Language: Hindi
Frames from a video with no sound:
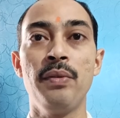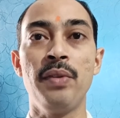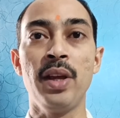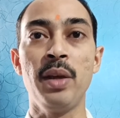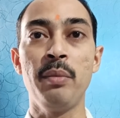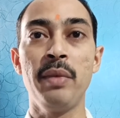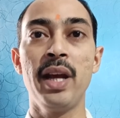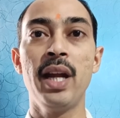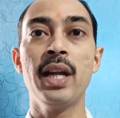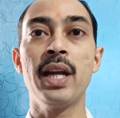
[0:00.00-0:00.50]

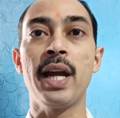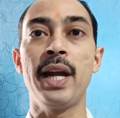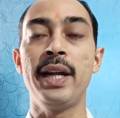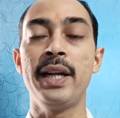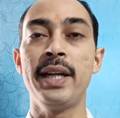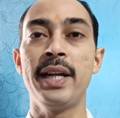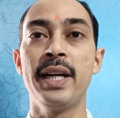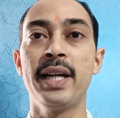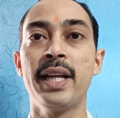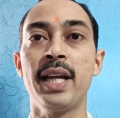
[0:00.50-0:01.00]
फीमेल
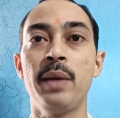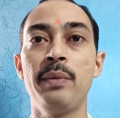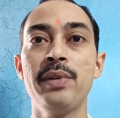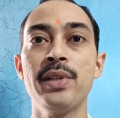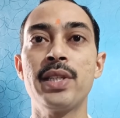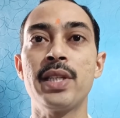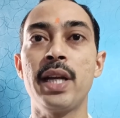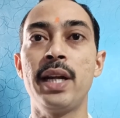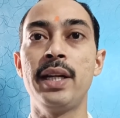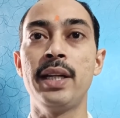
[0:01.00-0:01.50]
कैंडिडेट के
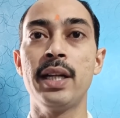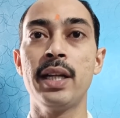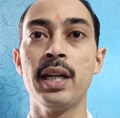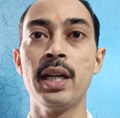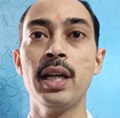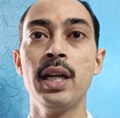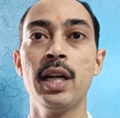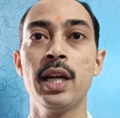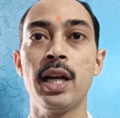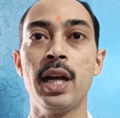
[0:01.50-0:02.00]
भी
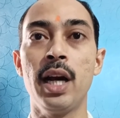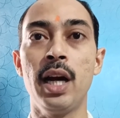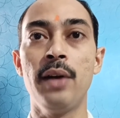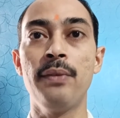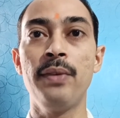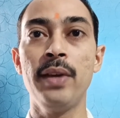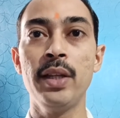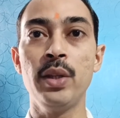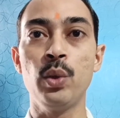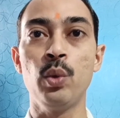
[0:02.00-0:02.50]
सेंटर
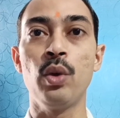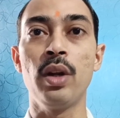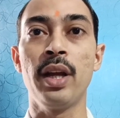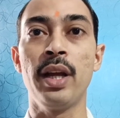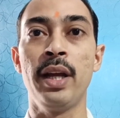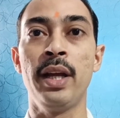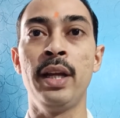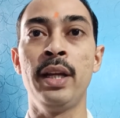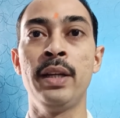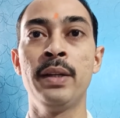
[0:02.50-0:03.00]
काफ़ी दूर
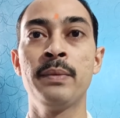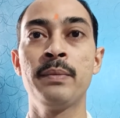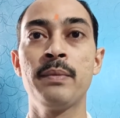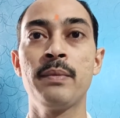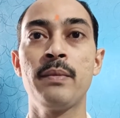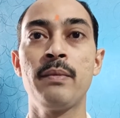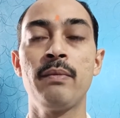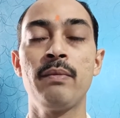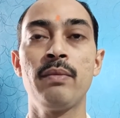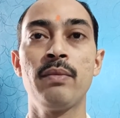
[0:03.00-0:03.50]
हैं
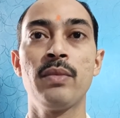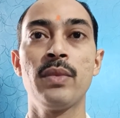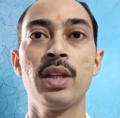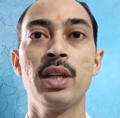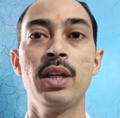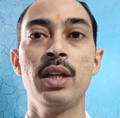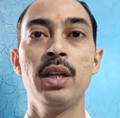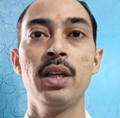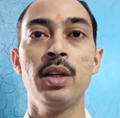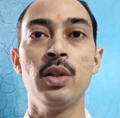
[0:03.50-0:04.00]

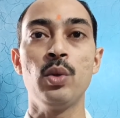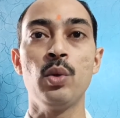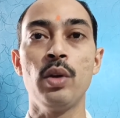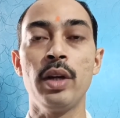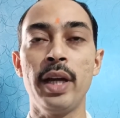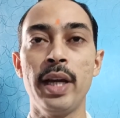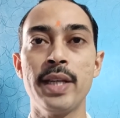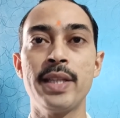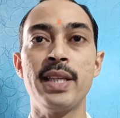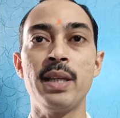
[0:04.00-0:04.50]

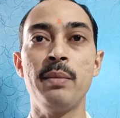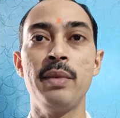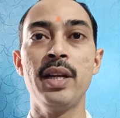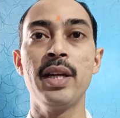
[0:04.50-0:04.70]
तो ऐसे